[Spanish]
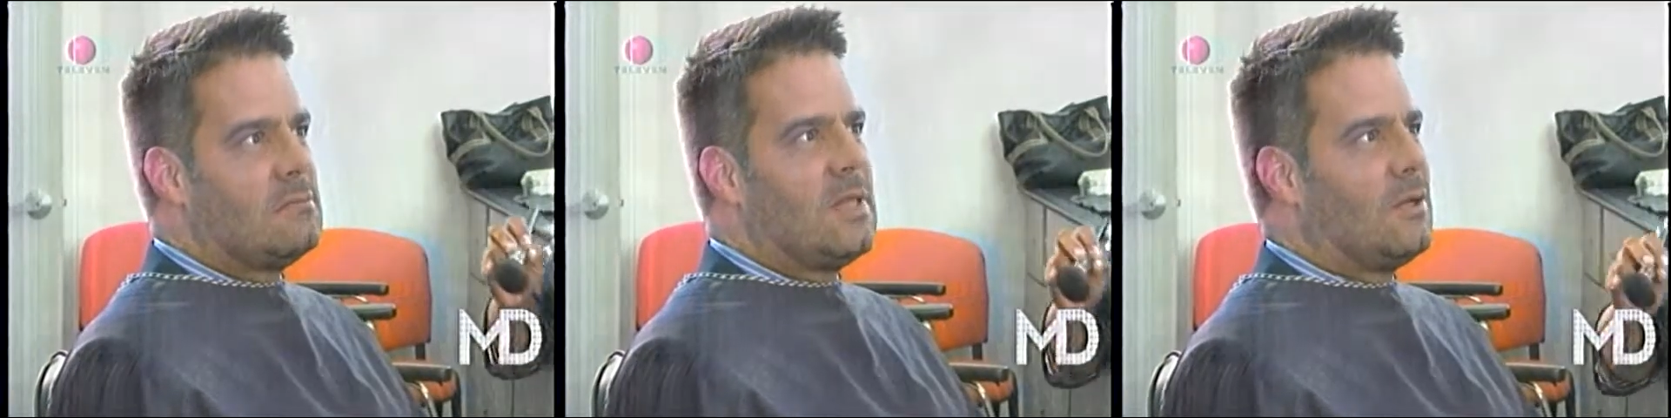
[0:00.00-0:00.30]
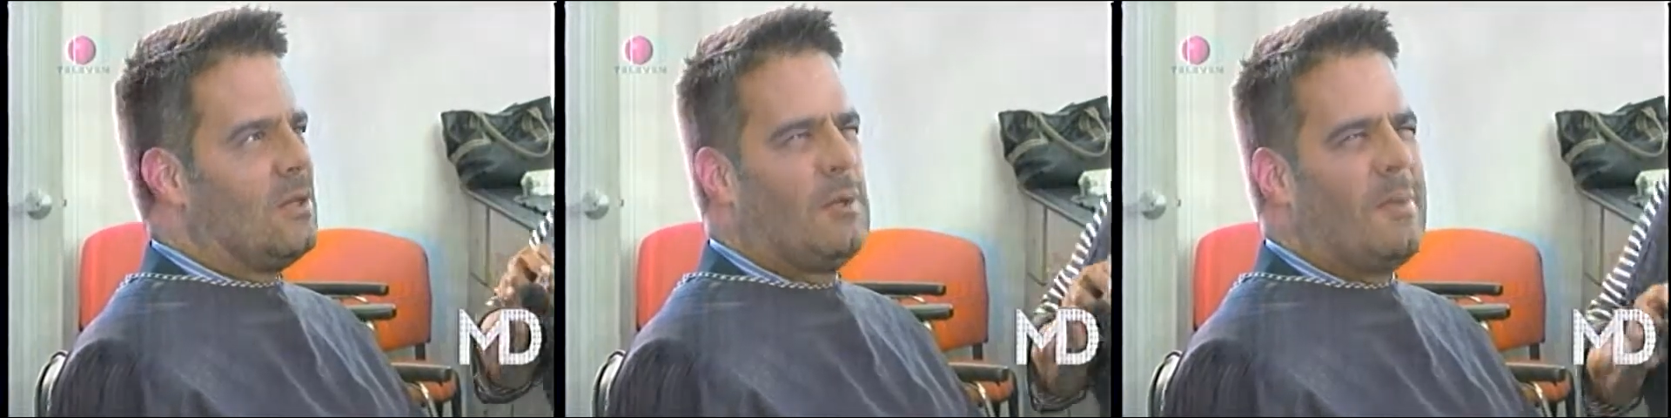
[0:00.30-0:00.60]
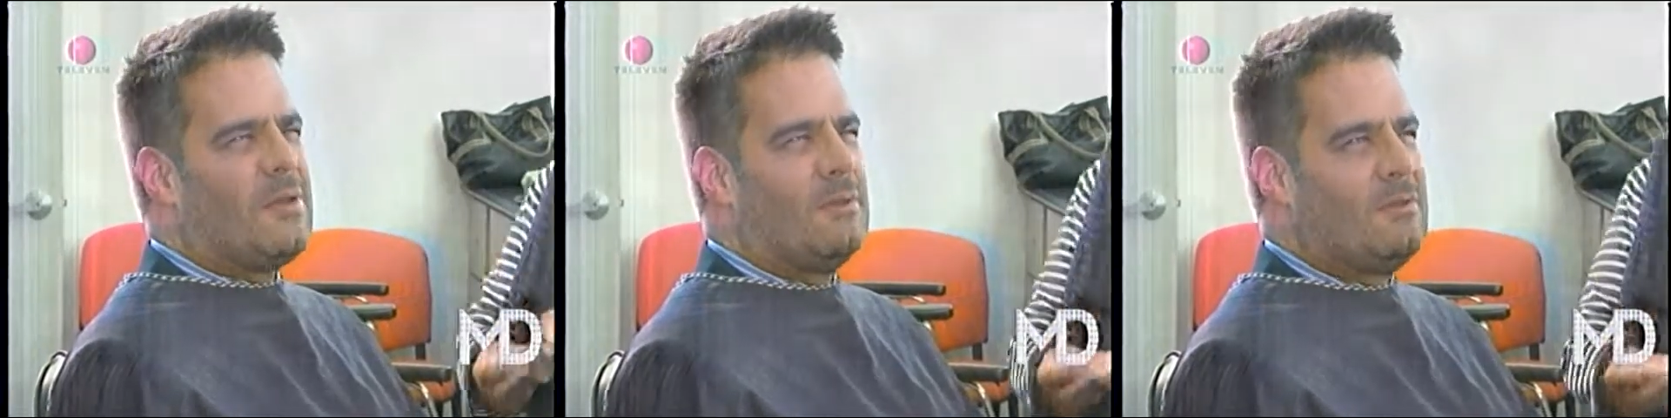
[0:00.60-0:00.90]
Tengo, tengo una
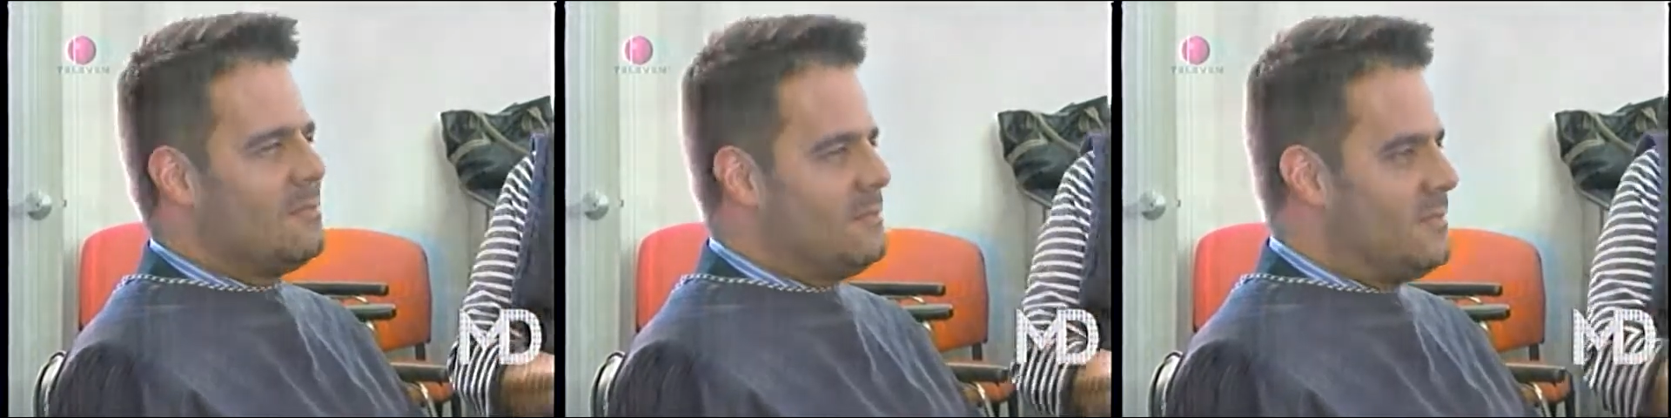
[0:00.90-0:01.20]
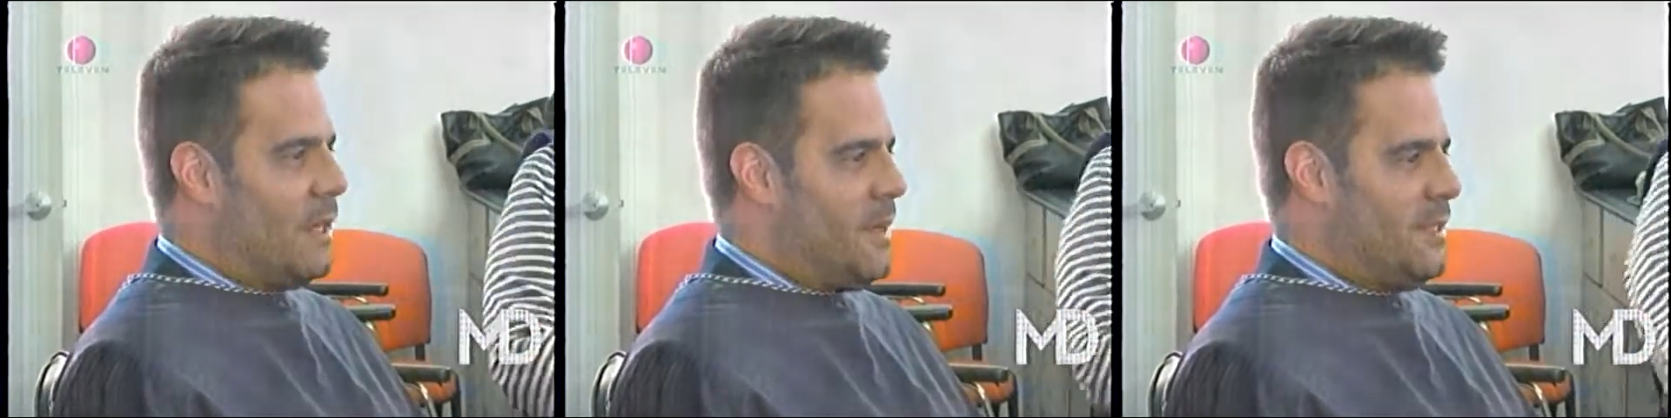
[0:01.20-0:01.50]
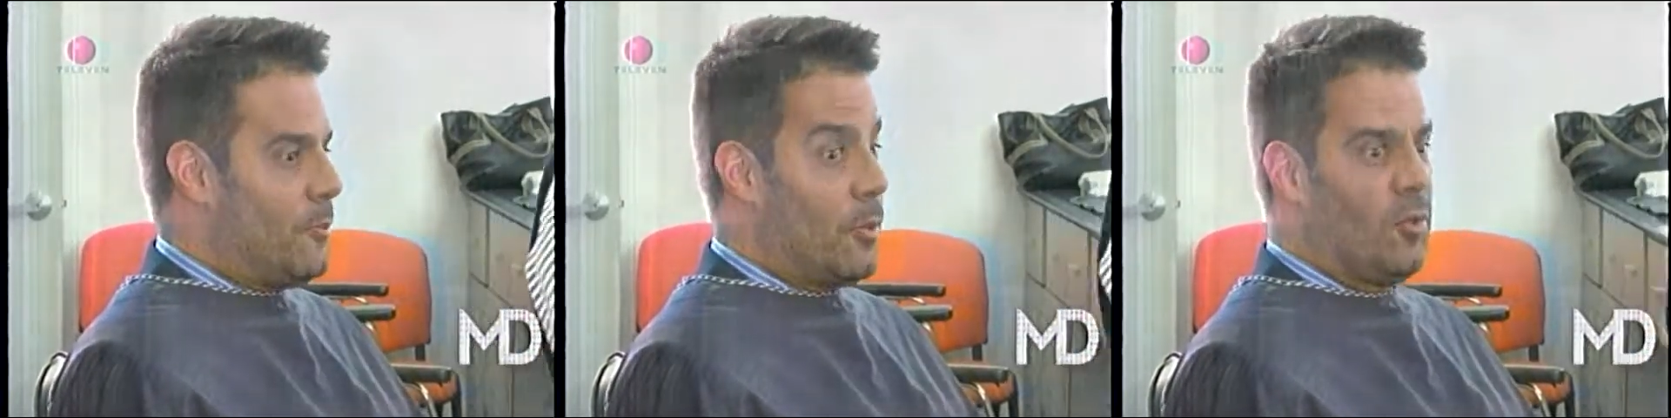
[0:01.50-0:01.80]
pasión
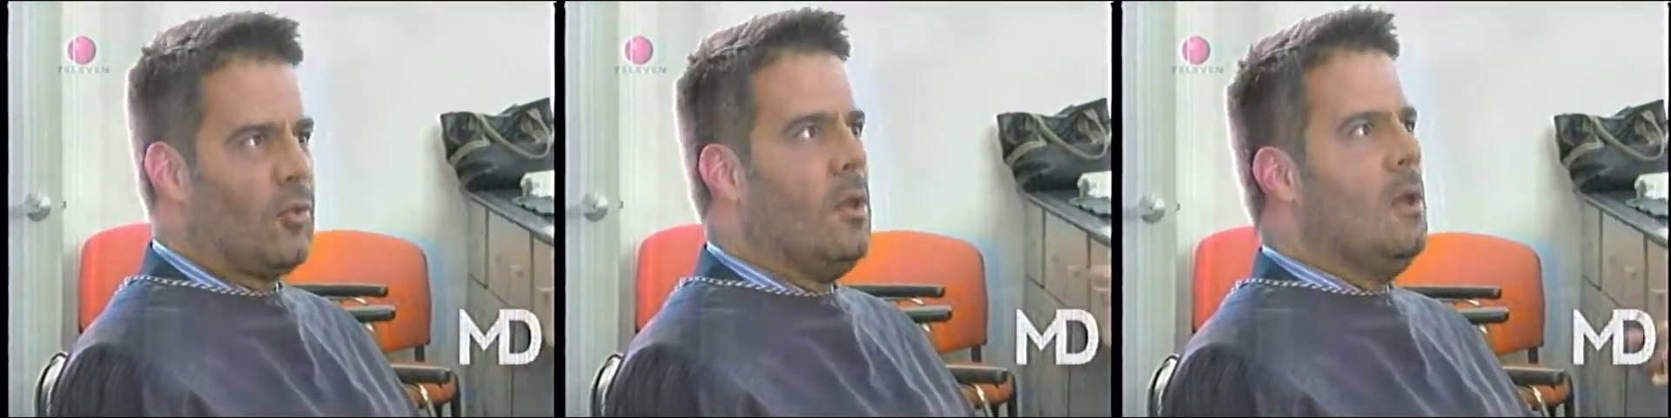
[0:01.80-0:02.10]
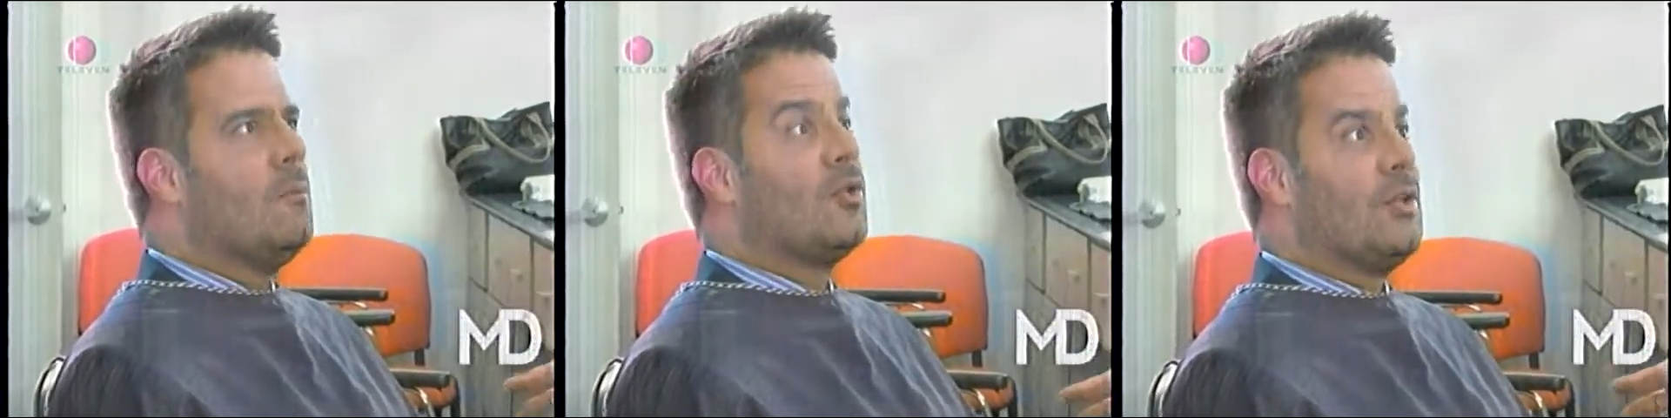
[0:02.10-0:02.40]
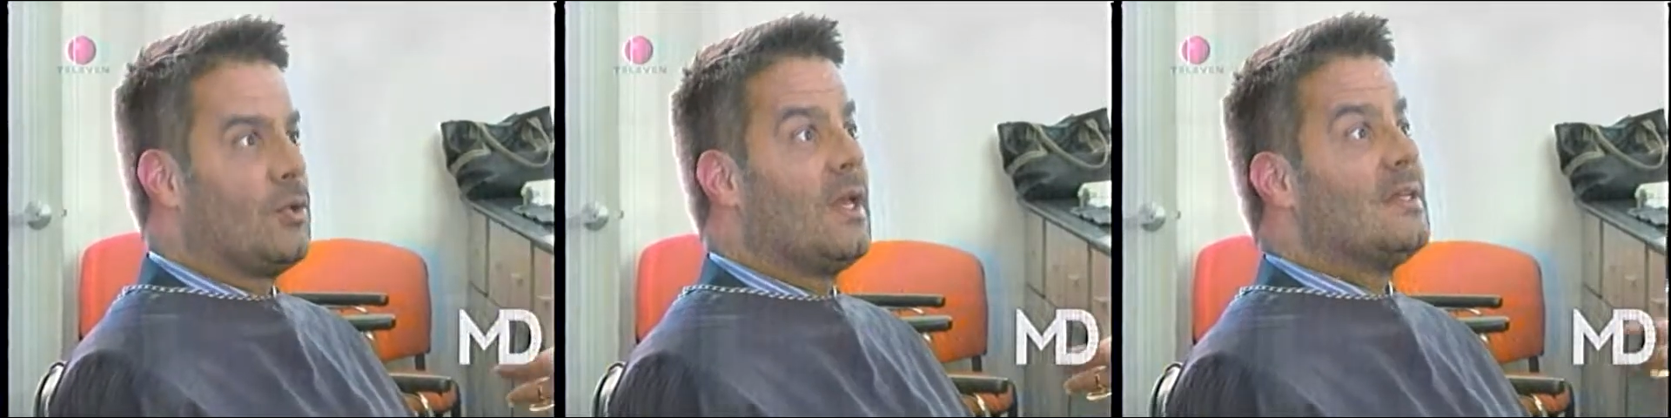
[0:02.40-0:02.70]
tremenda por, conociste, por historia.